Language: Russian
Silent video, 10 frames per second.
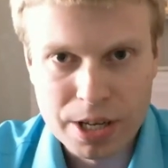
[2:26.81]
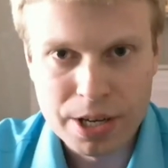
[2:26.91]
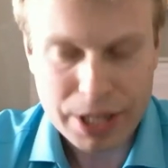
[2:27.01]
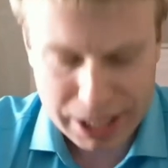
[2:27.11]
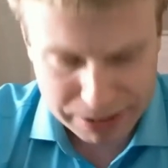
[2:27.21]

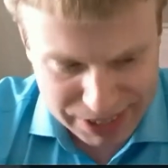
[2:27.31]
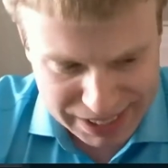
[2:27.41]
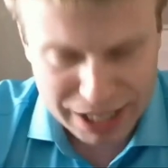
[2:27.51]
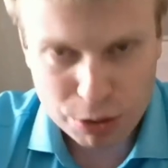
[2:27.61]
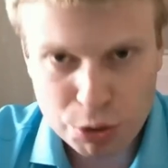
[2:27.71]
Их
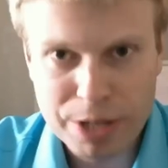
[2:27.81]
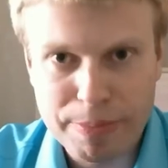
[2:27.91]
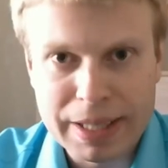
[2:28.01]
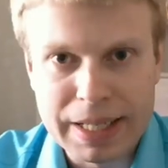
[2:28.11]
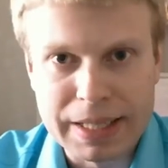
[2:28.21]
все нужно
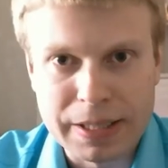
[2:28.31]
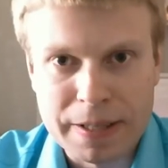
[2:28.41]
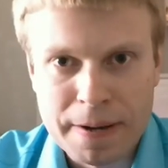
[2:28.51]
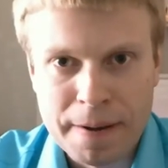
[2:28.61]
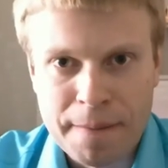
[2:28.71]
подать.
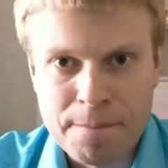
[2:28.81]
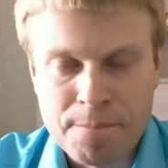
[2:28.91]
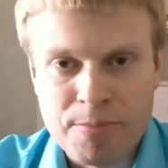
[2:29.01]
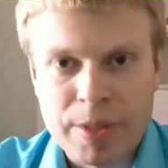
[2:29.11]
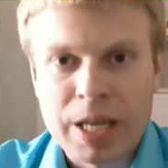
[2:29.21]

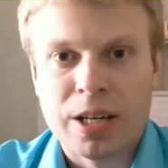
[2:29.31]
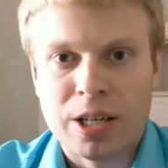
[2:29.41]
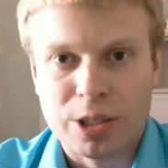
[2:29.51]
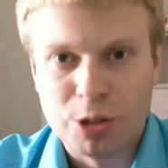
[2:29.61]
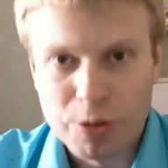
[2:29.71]

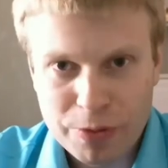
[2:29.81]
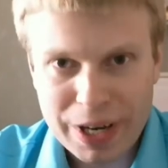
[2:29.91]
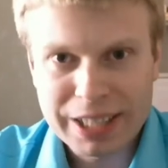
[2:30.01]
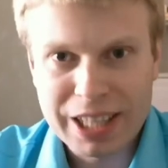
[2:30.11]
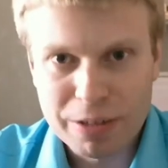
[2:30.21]
Но
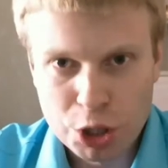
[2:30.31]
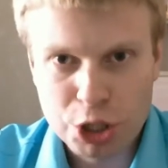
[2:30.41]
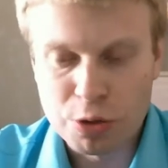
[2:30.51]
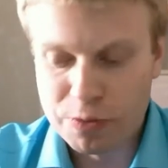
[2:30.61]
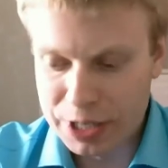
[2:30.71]
факт того,
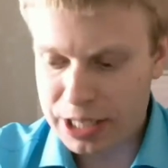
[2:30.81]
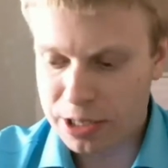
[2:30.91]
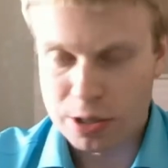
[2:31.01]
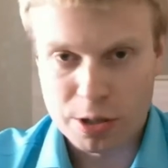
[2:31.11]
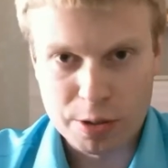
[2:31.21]
что
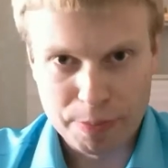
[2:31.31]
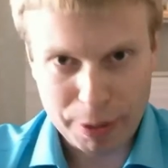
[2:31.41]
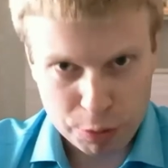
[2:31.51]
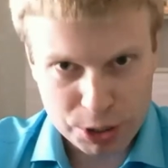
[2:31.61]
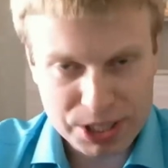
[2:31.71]
вы
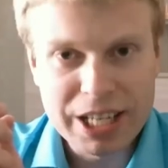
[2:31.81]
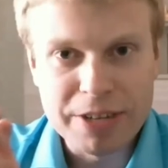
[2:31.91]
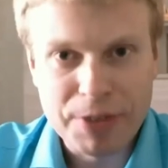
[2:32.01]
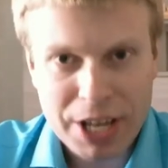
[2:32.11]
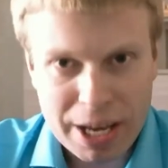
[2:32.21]
пропустили
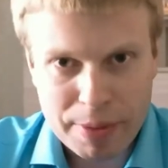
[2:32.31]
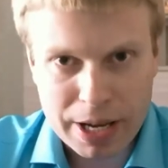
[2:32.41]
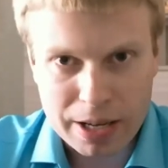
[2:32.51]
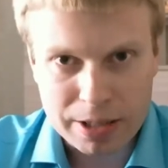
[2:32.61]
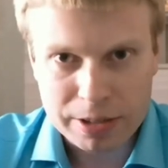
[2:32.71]

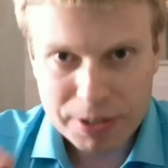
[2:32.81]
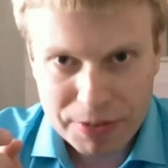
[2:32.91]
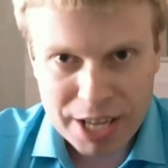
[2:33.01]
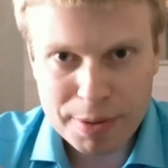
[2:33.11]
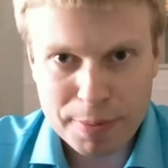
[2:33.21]
время, вы
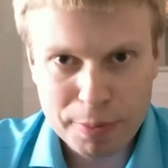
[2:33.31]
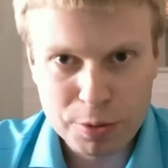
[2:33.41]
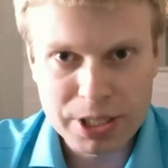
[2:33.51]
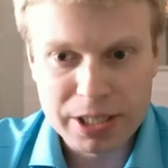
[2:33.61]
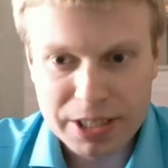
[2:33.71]
время
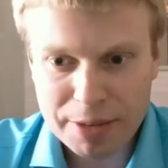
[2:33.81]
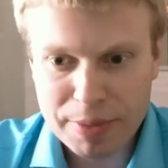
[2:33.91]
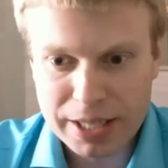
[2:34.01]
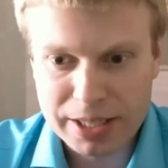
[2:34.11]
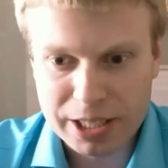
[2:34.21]
пропустили, 3
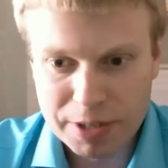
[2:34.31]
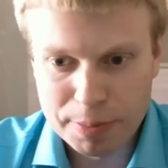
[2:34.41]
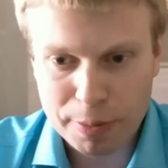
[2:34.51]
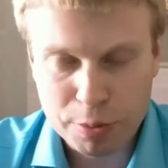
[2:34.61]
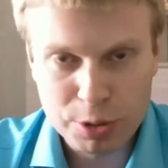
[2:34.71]
месяца вы
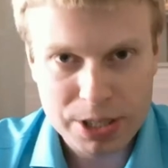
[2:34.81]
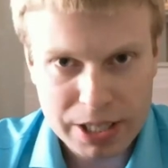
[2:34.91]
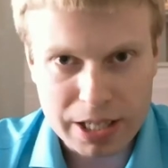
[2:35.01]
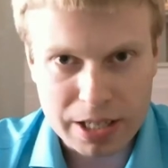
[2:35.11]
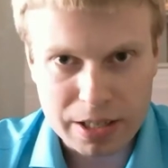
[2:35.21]

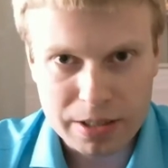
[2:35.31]
пропустили.